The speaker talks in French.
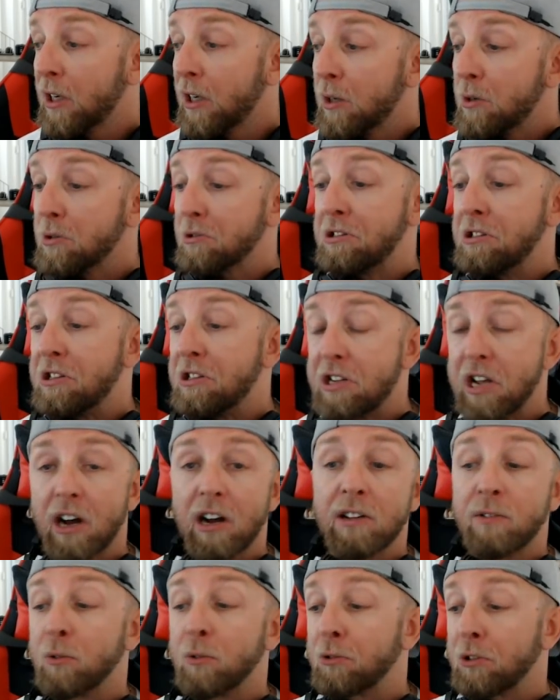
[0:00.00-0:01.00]
On s'est dit tiens,
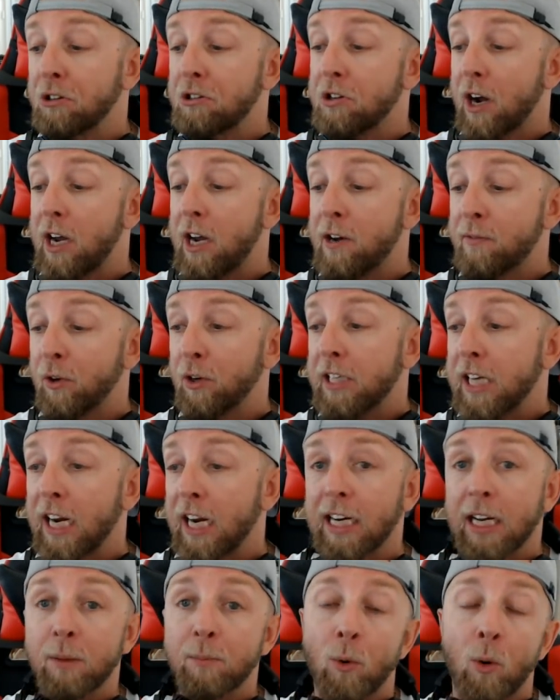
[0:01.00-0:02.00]
ils vont sortir un Elephone
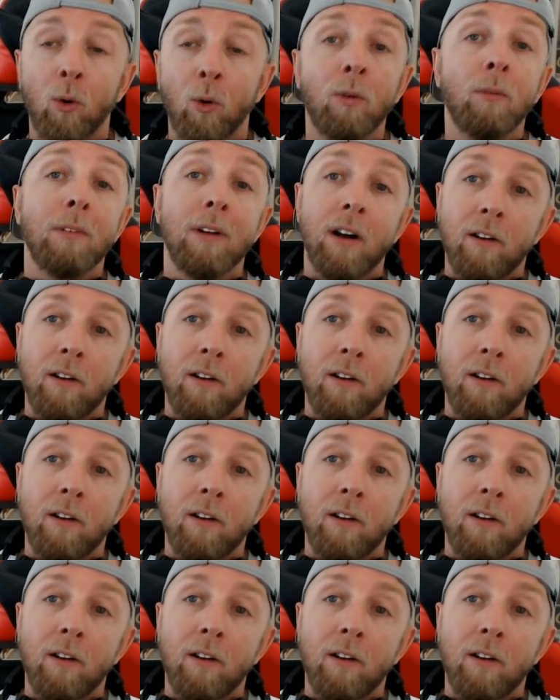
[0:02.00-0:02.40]
A4 Pro